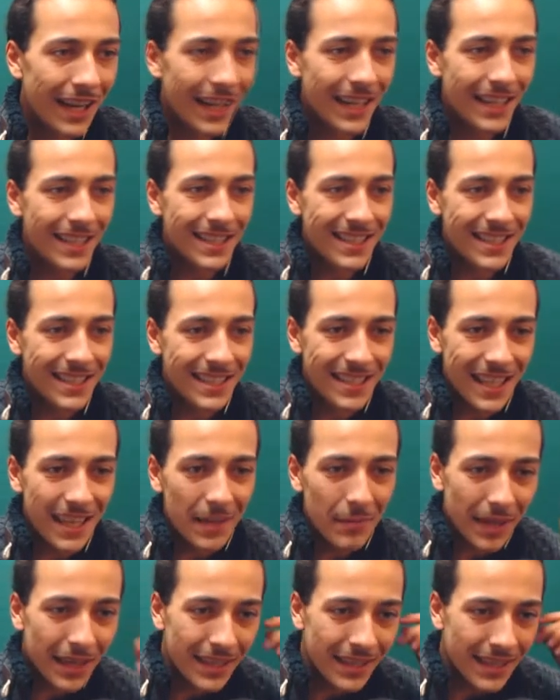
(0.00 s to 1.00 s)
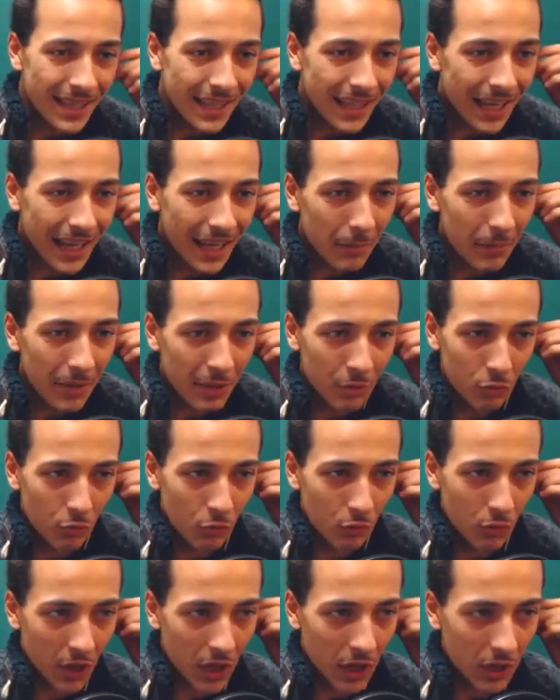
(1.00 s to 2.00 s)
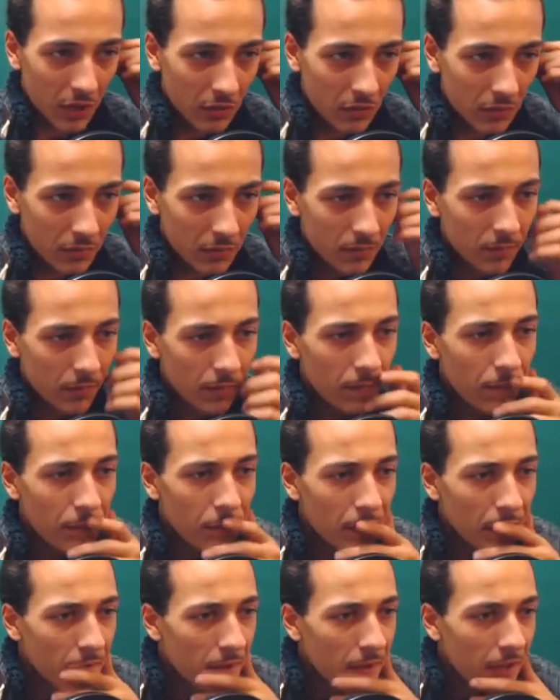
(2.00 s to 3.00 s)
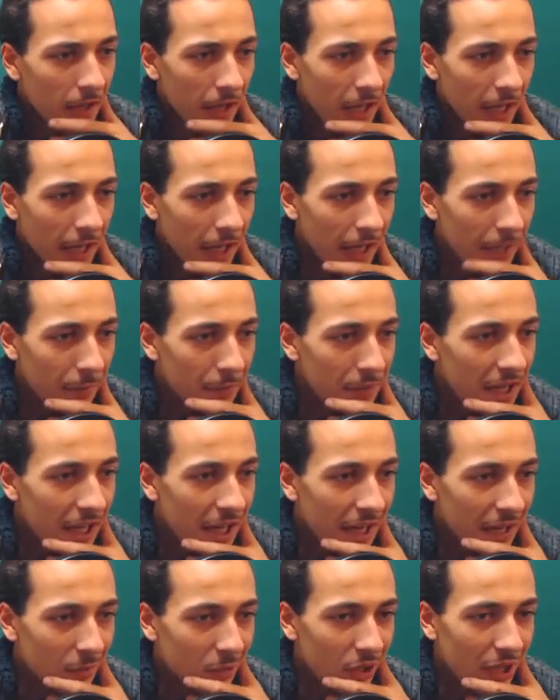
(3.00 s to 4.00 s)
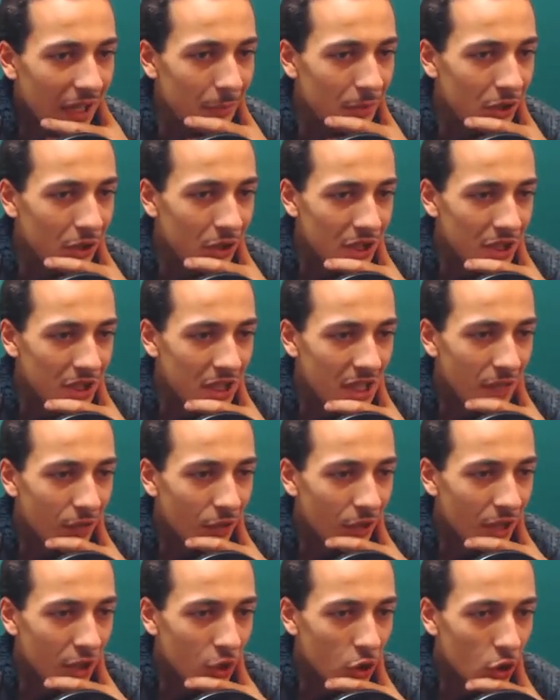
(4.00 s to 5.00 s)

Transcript: il sistema di armatura abbiamo l'abito estivo